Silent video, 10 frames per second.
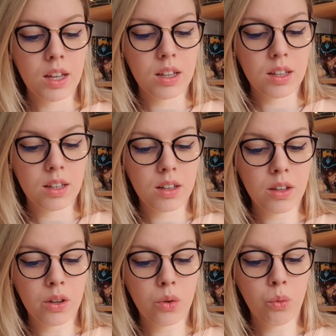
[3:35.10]

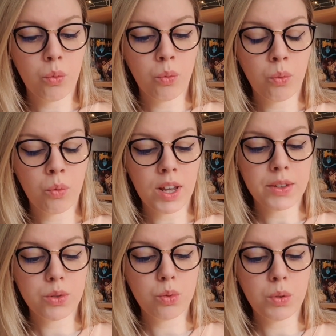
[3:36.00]
Euh, on la
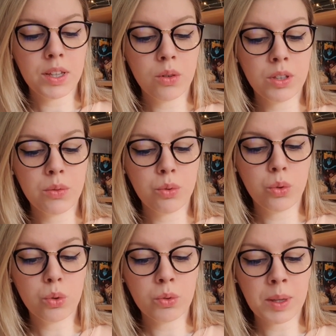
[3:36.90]
suit au niveau
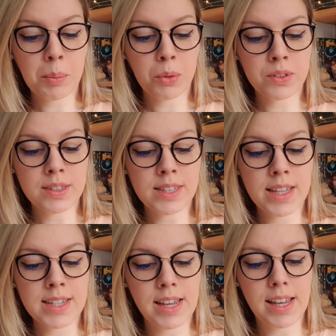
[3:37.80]
de son
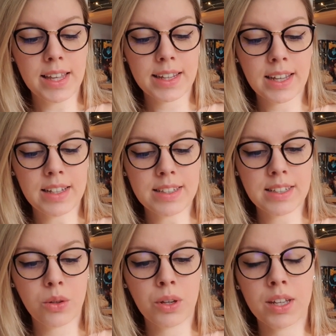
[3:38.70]
apprentissage et les liens qu'elle
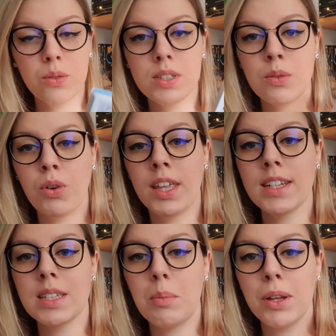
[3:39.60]
tissera au gré de ses voyages.
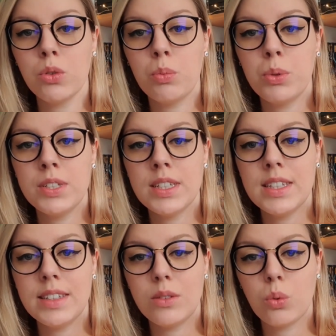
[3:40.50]
C'est plein de petites
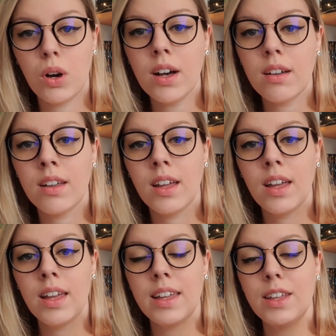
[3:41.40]
histoires
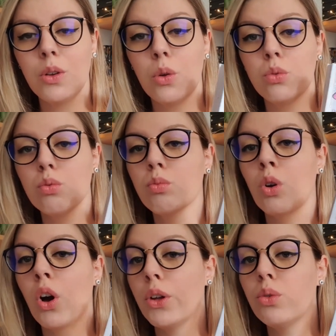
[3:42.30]
et euh, donc
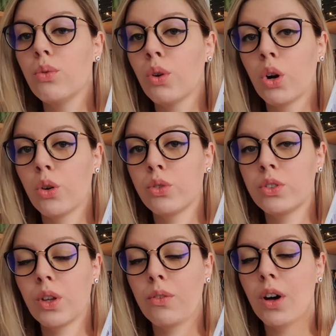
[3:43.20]
bah, hâte de voir euh, si
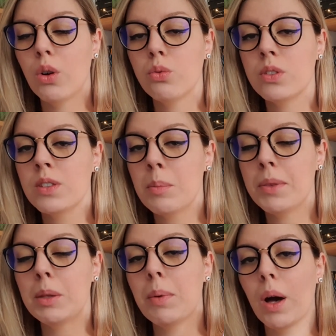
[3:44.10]
ça va ou si c'est
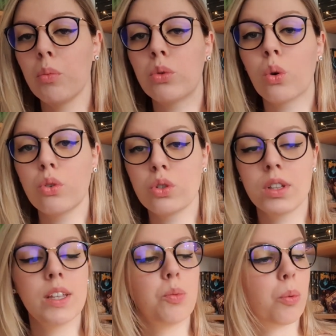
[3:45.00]
peut-être pas un peu trop
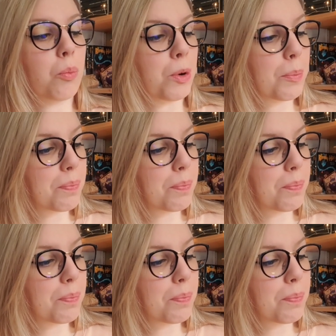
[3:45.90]
jeunesse pour moi.